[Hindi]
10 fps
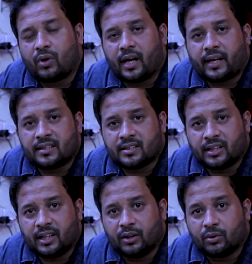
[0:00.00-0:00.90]
वो आग कैसे
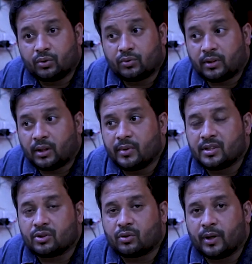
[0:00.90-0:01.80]
जलेगी तो उस वक्त हमने इस
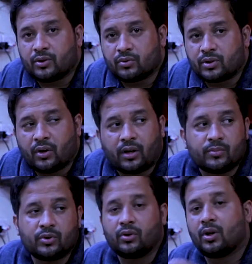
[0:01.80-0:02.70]
चीज़ को महसूस किया और हम
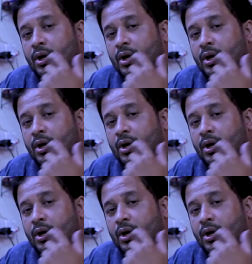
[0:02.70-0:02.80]
जो